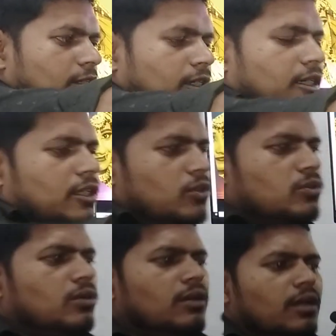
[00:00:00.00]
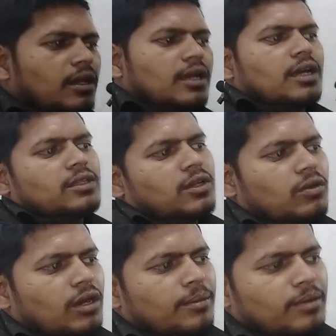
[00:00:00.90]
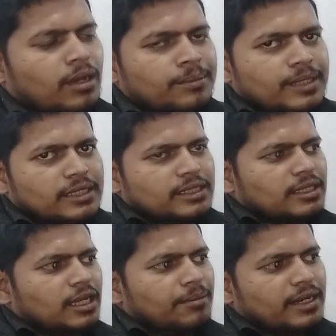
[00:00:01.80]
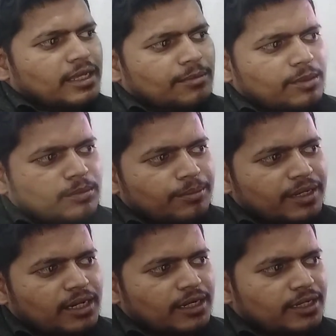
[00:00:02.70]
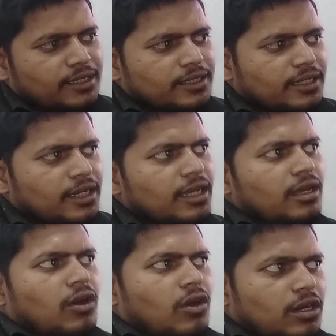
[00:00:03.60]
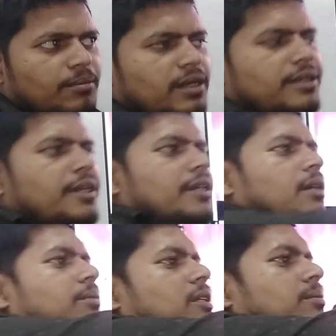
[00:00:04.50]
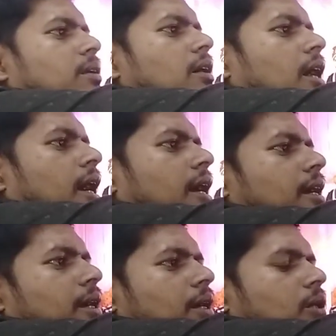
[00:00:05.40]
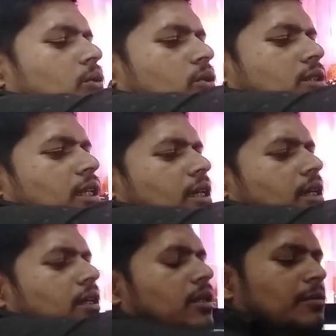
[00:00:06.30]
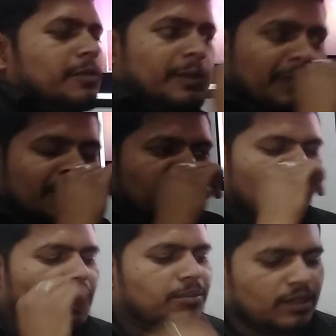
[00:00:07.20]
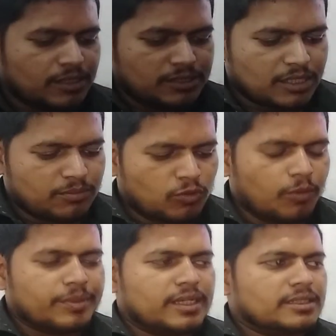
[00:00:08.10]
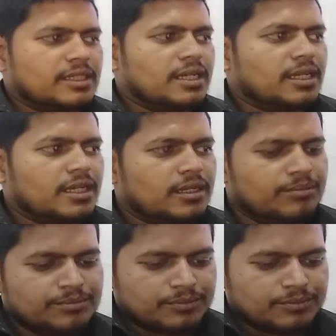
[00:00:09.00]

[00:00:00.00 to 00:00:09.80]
ठीक है दोस्तों लगा दिया हूँ अब आप देख सकते हैं हमारा यहाँ पर मेमोरी कार्ड नहीं है ठीक है और हमारा डेटा भी इसमें है तो चलिए तो अब इसे हम कॉपी कैसे करेंगे